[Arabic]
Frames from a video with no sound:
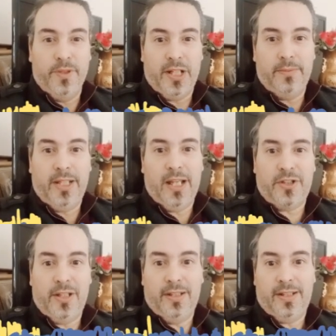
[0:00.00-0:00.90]
بشكل من
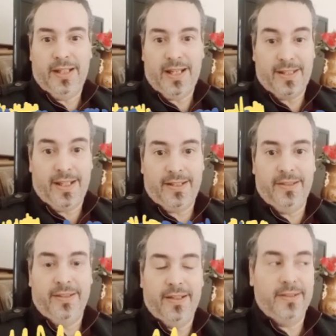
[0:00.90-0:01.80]
الأشكال لكن الحسد
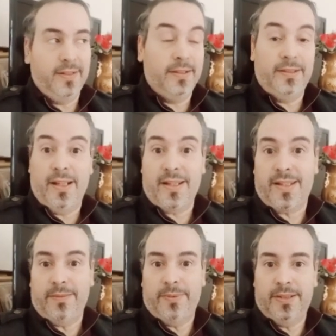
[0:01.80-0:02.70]
أكيد يعني
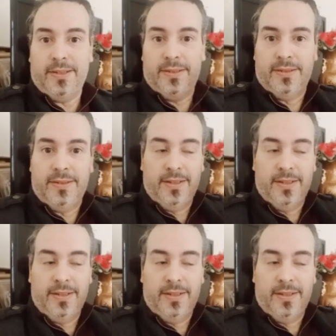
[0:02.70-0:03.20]
الذي أصاب